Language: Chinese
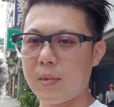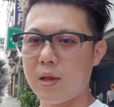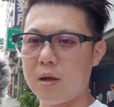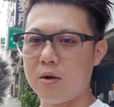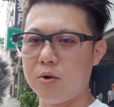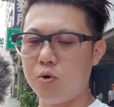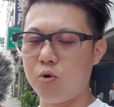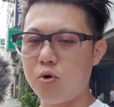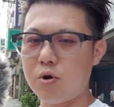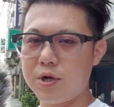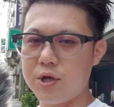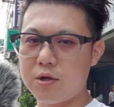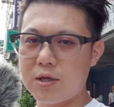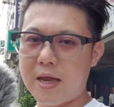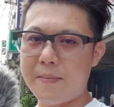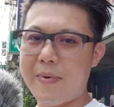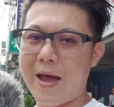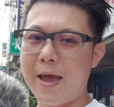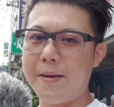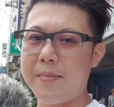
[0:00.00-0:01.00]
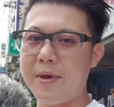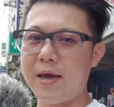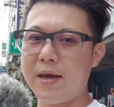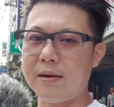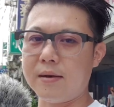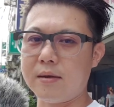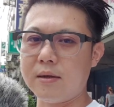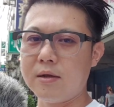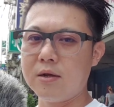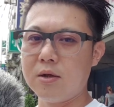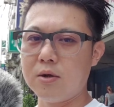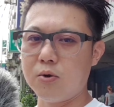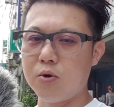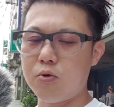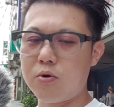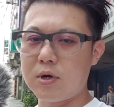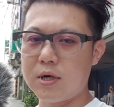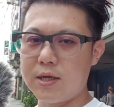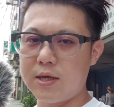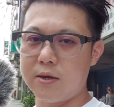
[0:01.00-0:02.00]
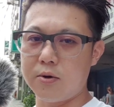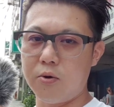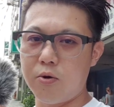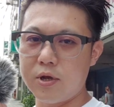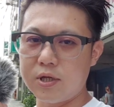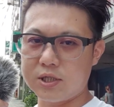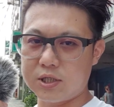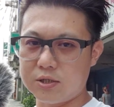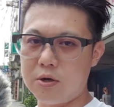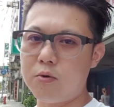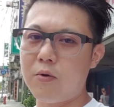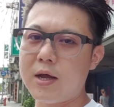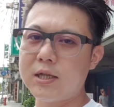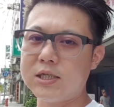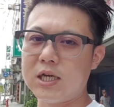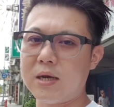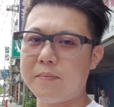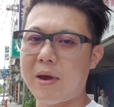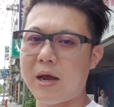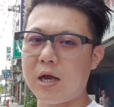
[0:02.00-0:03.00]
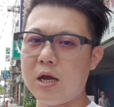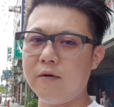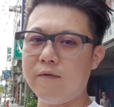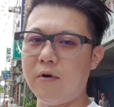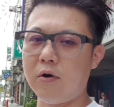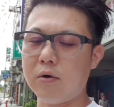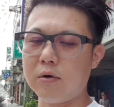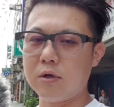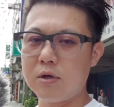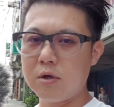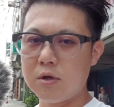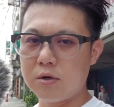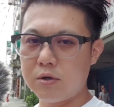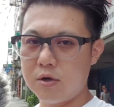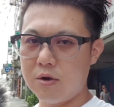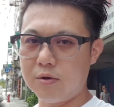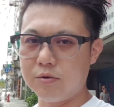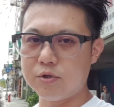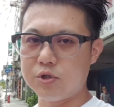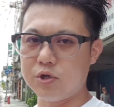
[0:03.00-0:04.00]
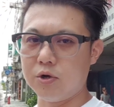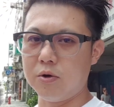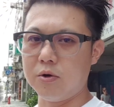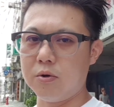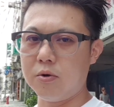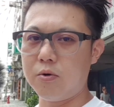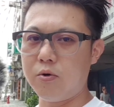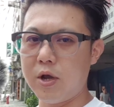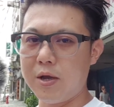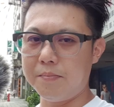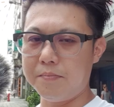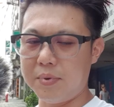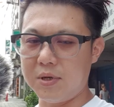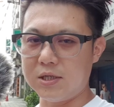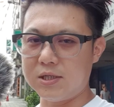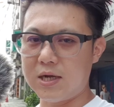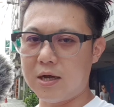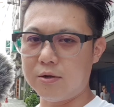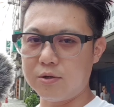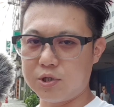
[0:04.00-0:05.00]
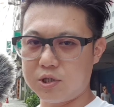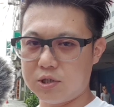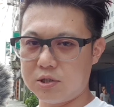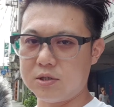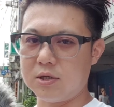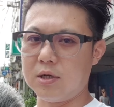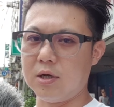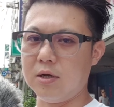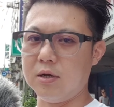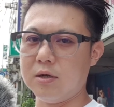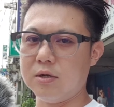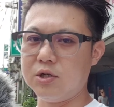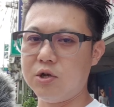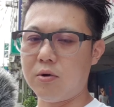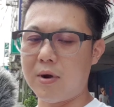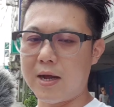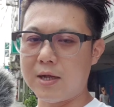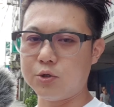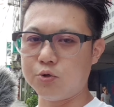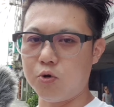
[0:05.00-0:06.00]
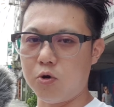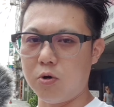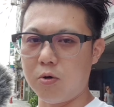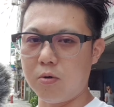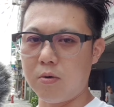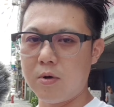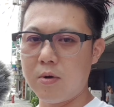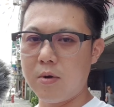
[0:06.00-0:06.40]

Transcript: 如果你有在拍片，如果你会使用外接麦克风，Note 9会比较适合用来做